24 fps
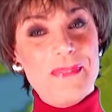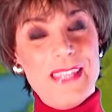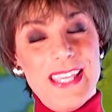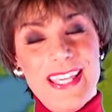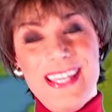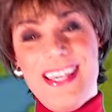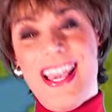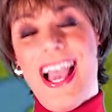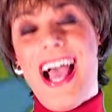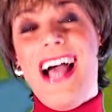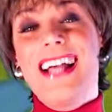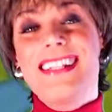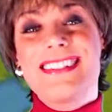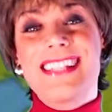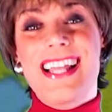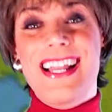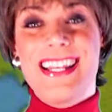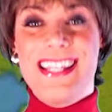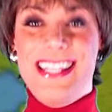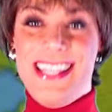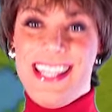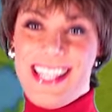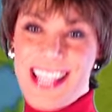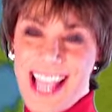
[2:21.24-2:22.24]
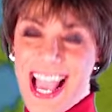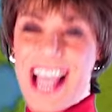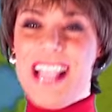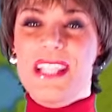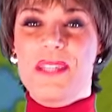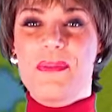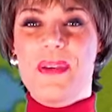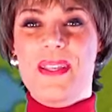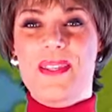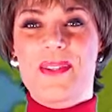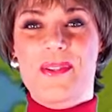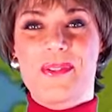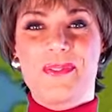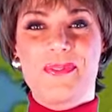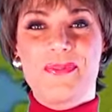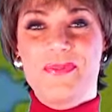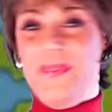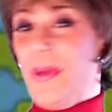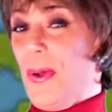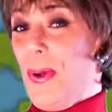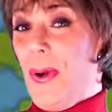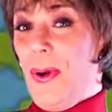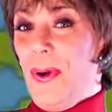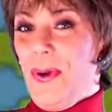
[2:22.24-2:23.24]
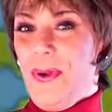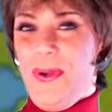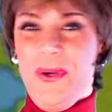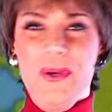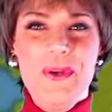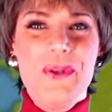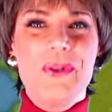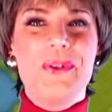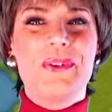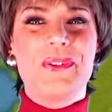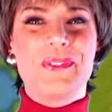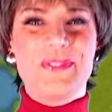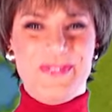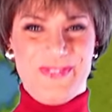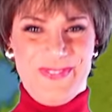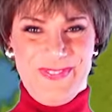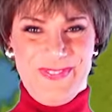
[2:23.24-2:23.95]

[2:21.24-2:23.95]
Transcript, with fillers: Ier, installé à Soissons. Oh, le con.